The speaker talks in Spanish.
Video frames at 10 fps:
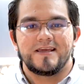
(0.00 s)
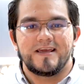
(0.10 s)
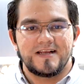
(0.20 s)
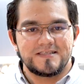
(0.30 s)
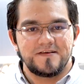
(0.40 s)

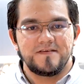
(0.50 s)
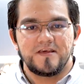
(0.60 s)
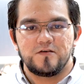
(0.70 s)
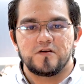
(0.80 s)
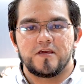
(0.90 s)
y en este
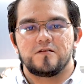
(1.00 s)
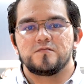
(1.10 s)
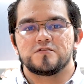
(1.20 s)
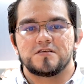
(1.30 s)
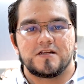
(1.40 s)
video quiero
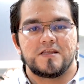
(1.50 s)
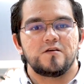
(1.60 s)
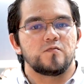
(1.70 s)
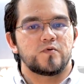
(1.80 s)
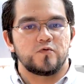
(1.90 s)

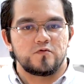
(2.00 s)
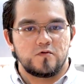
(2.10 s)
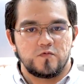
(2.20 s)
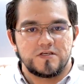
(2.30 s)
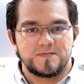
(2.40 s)
mostrarte un
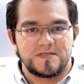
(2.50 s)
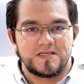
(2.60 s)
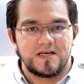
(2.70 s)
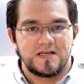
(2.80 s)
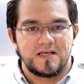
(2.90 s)
producto muy
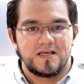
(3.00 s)
especial,